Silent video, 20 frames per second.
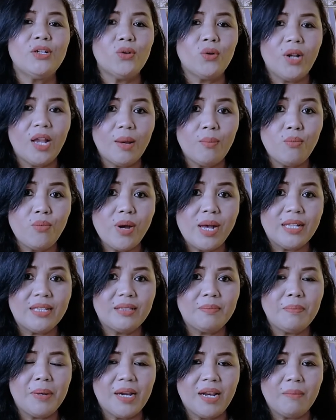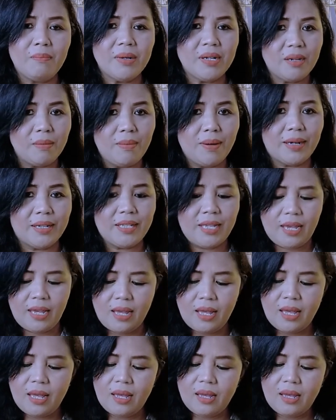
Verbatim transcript: idola buat para penggemarnya.